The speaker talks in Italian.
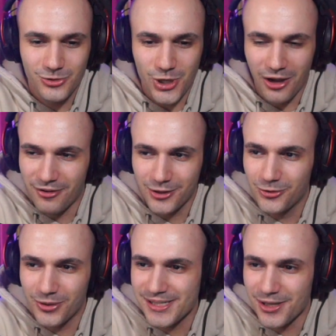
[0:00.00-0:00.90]
Cioè il
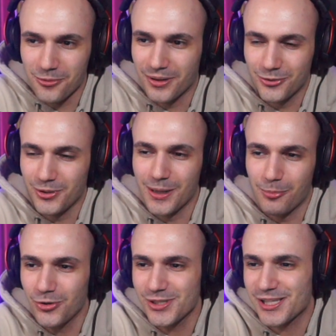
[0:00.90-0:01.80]
fatto che siano guantoni da
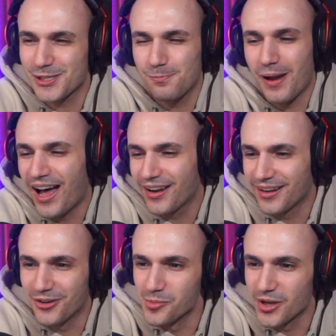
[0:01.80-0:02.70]
box
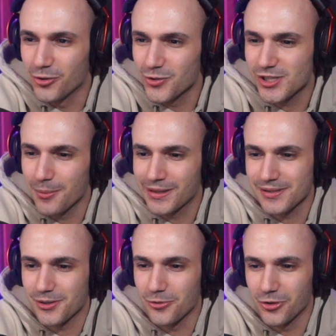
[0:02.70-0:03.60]
spacca come concept
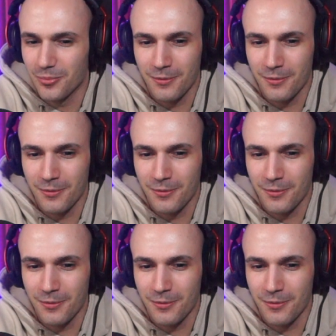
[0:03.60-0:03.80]
secondo